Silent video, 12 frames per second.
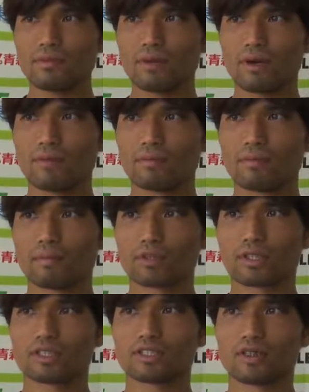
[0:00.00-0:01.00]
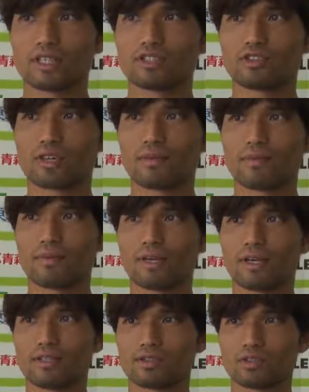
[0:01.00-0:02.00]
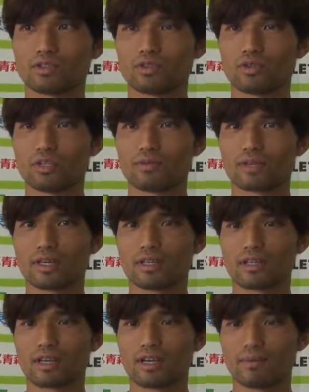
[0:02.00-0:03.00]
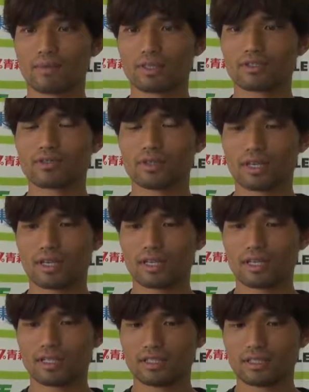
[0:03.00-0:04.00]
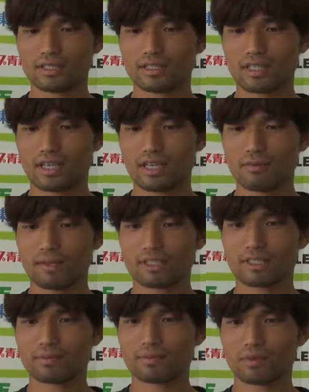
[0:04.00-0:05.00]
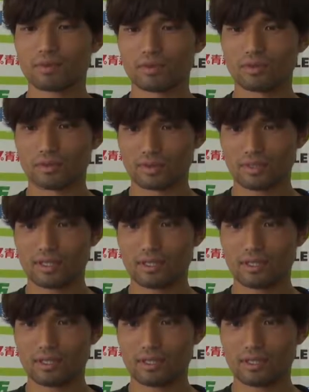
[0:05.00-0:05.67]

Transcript: まあ、僕たちは一生懸命その勝利に向かって頑張るので、えー、皆さんも